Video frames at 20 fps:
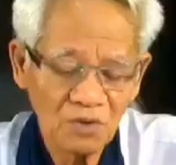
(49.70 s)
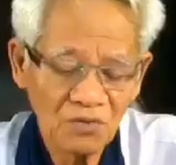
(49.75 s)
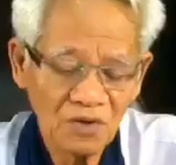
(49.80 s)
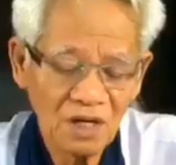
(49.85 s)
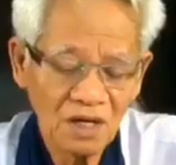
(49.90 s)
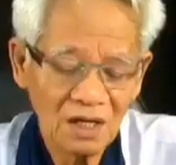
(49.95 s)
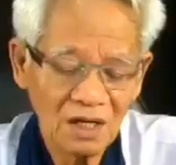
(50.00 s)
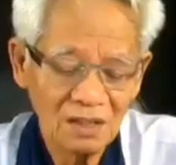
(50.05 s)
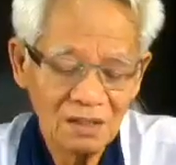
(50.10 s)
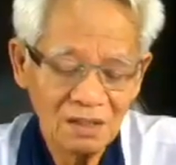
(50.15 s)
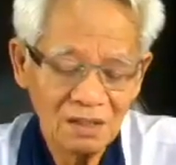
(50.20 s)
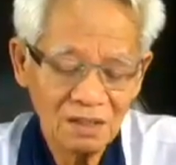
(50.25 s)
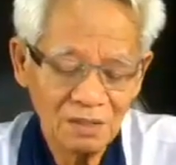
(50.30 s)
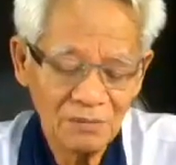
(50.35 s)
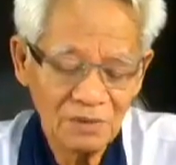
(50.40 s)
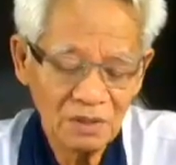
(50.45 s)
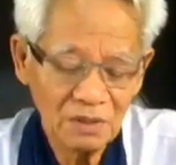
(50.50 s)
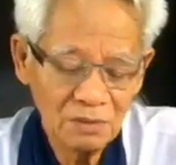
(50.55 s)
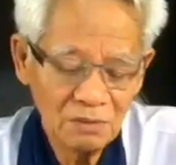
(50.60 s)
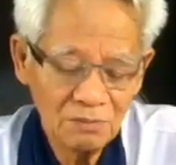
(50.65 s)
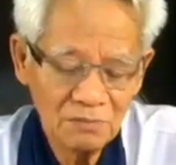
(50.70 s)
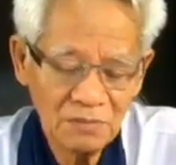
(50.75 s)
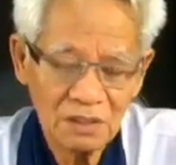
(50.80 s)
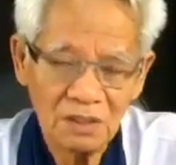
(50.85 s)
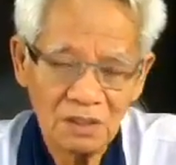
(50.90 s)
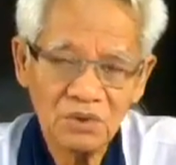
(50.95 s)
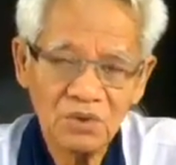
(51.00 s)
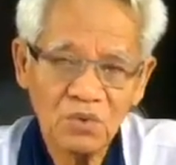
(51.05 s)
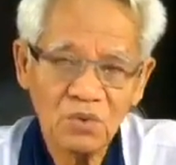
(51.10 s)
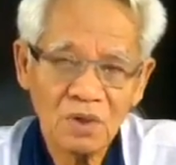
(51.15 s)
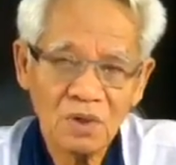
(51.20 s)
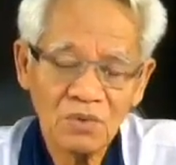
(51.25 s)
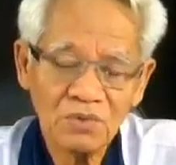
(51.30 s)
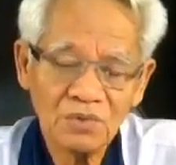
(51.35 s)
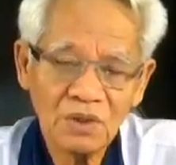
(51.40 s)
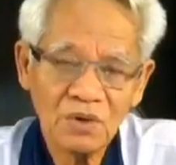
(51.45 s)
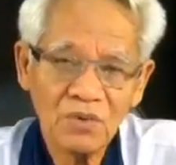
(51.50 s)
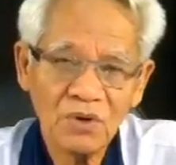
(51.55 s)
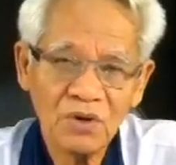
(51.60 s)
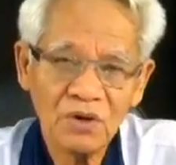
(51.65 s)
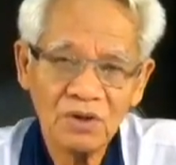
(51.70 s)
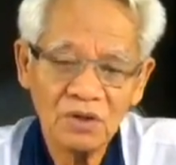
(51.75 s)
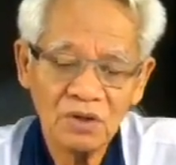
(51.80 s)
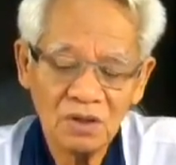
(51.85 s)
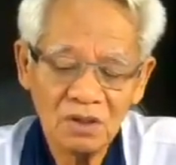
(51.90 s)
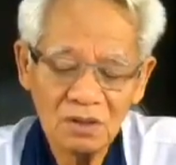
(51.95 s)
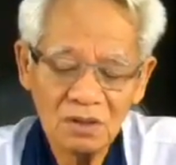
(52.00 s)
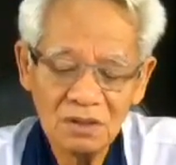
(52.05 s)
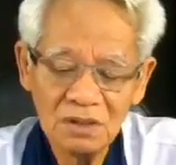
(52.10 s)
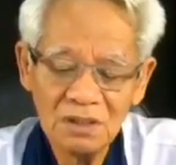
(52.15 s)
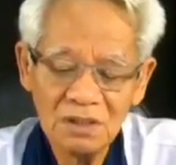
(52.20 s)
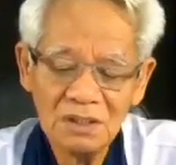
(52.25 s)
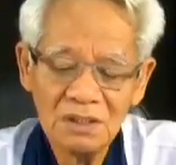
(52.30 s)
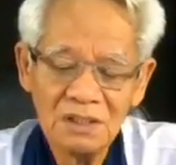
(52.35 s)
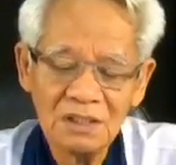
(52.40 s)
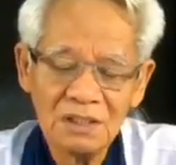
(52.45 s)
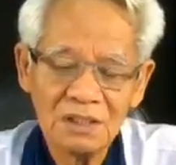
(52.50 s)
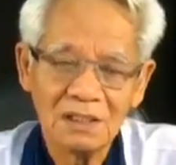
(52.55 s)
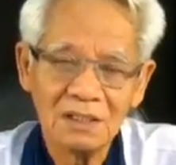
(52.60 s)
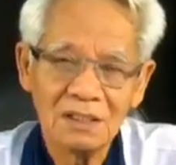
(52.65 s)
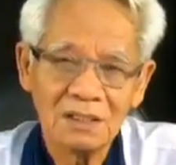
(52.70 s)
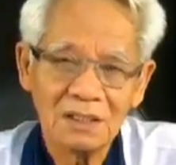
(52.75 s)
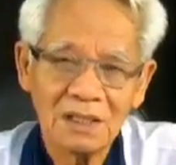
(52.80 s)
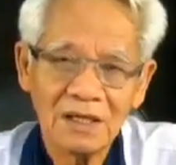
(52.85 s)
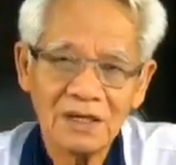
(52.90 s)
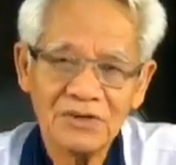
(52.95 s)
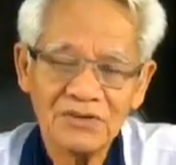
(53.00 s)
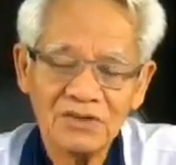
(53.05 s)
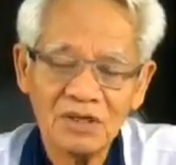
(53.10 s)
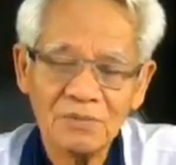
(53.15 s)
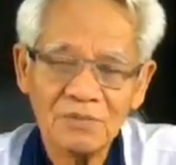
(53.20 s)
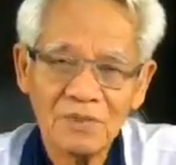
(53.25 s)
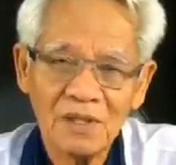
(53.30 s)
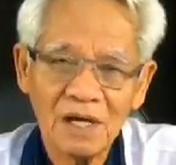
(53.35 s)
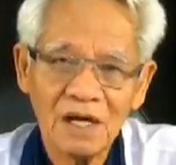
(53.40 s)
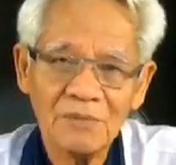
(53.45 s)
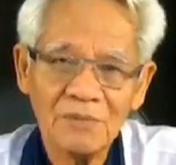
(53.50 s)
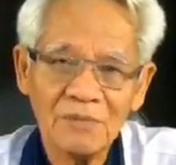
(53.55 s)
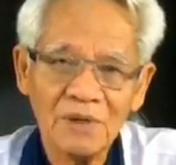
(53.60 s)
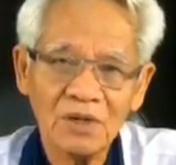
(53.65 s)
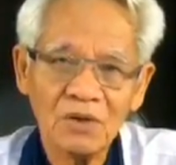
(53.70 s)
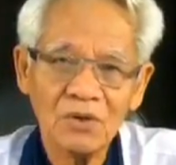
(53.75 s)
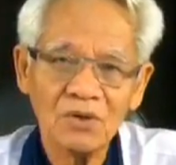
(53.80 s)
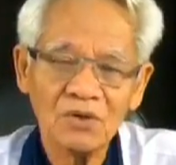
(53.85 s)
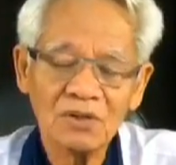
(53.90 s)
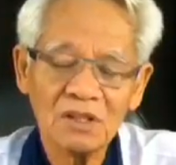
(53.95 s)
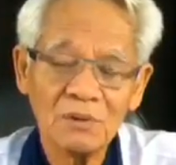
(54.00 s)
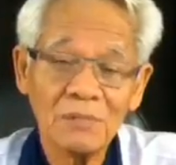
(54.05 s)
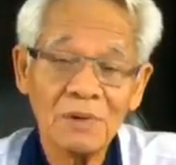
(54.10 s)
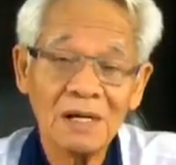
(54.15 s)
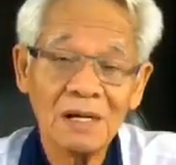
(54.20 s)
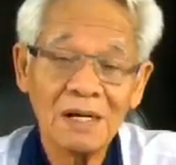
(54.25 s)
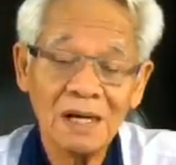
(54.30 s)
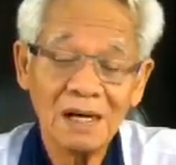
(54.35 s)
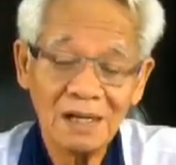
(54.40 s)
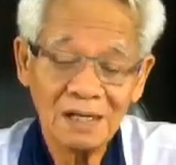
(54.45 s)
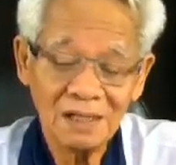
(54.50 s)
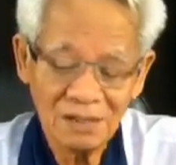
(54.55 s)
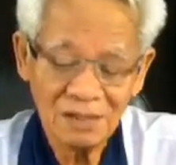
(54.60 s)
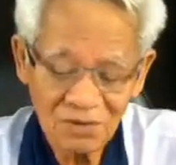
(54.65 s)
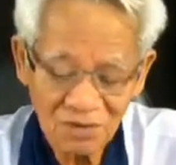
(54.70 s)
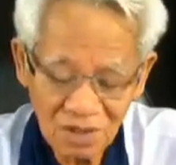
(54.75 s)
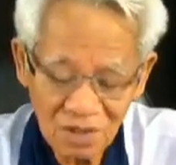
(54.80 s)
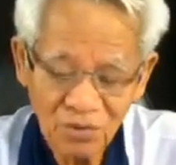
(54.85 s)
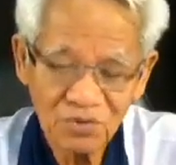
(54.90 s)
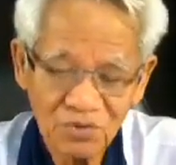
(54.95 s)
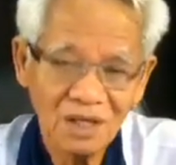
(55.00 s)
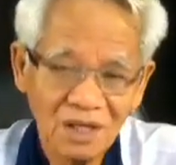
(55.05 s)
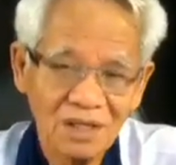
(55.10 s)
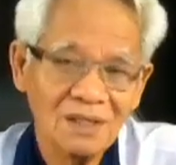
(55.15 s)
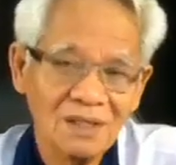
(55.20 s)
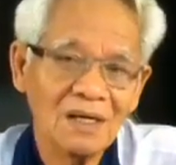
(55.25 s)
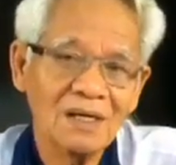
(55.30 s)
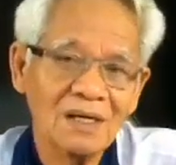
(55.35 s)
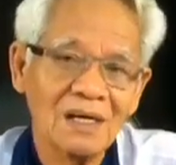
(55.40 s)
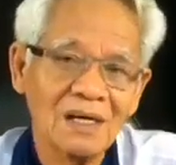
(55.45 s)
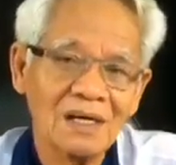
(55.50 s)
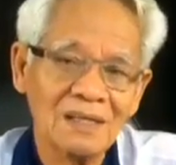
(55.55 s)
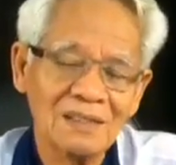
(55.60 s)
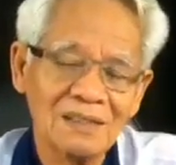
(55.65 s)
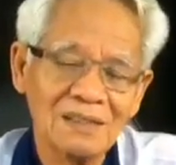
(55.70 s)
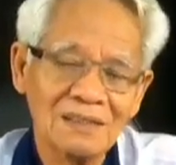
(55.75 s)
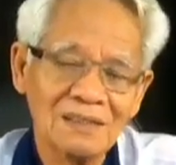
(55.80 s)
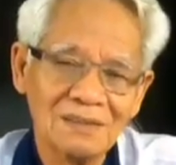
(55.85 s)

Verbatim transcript: งบอกว่า ถ้าเป็นมาถึงตัวเราเจ้าค่อยเนาะเกิดแก่เจ็บตายเป็นของธรรมดาเราท่านทั้งหลาย